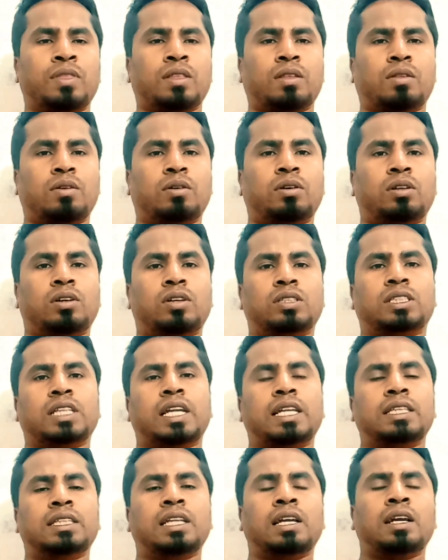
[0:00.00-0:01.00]
তো কথা
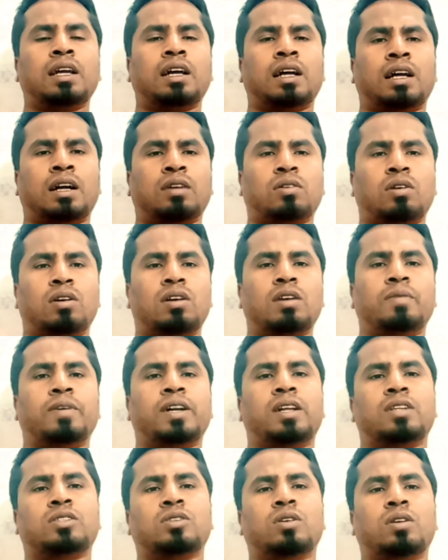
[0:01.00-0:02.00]
হচ্ছে এই যে করোনা
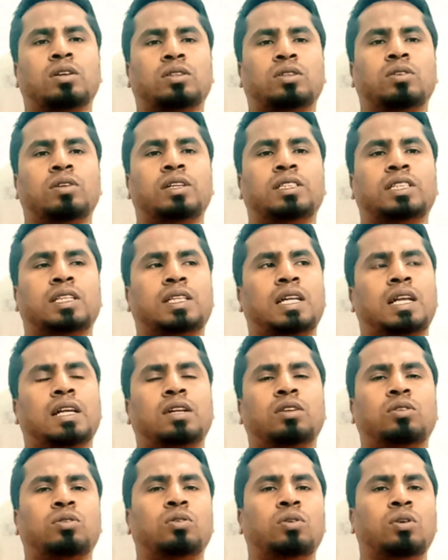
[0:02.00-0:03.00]
ভাইরাস শনাক্ত হয়েছে তারা
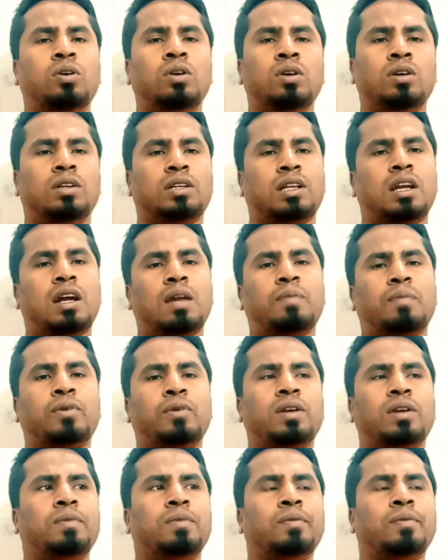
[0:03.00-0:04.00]
কিন্তু
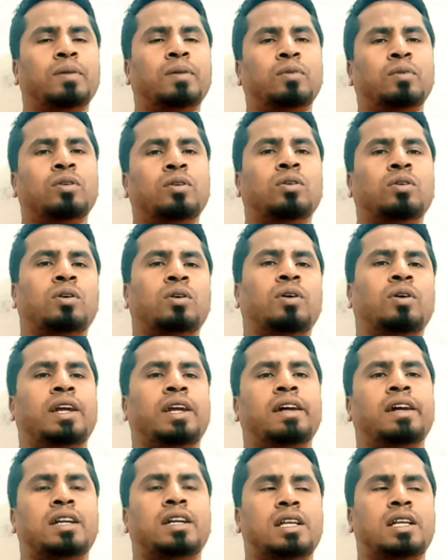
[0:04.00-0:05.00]
এয়ারপোর্টে বিমানবন্দর
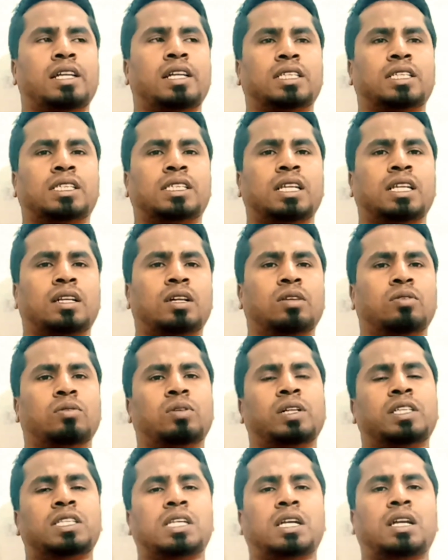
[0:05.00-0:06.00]
হয়ে এসেছেন কিন্তু
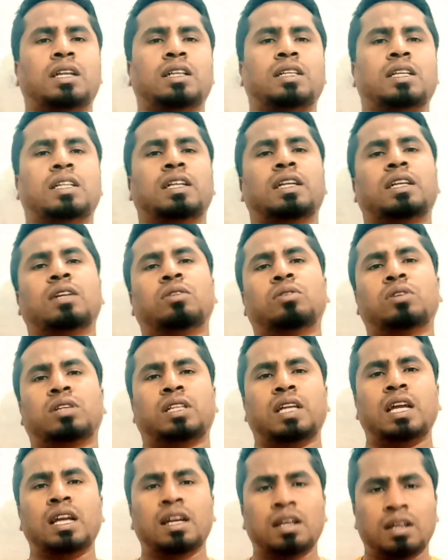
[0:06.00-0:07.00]
সেখানে তাদেরকে
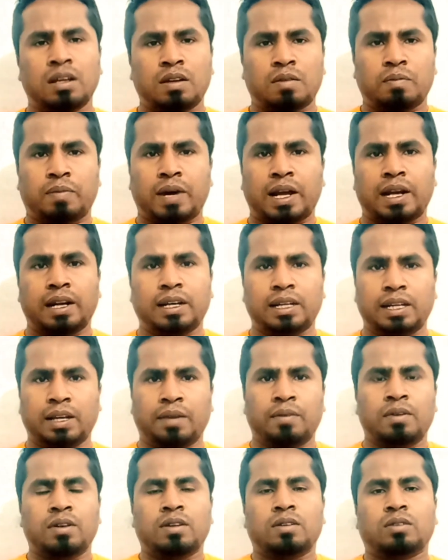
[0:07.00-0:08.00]
ধরতে
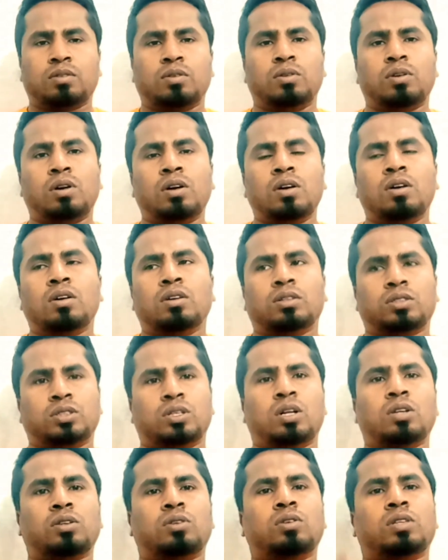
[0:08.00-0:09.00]
পারেননি কোনো
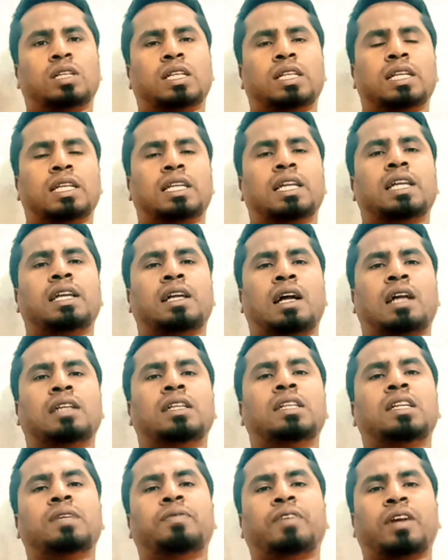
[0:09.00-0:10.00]
যন্ত্র তাদেরকে
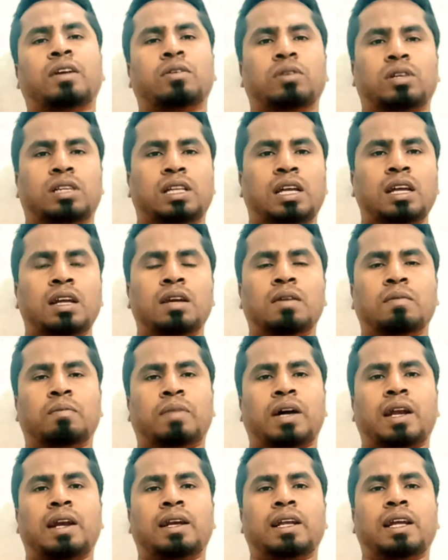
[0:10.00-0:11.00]
আইডেন্টিফাই করতে
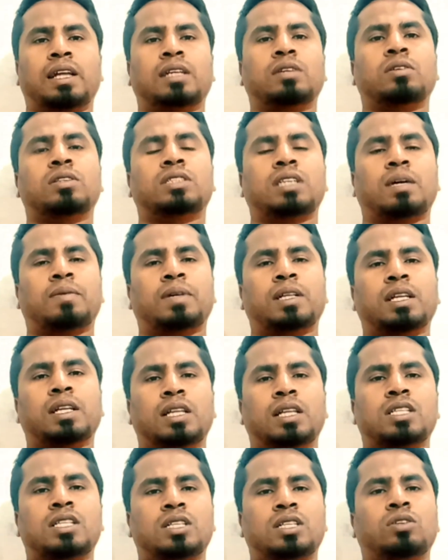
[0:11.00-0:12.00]
পারেনি এটা হচ্ছে আমাদের
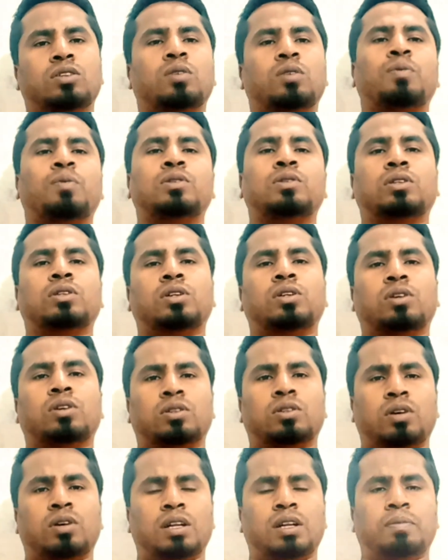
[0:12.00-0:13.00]
দেশের জন্য
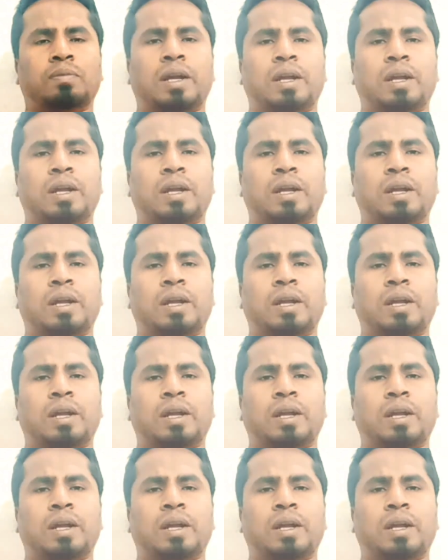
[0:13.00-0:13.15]
প্রযুক্তিগত অনেক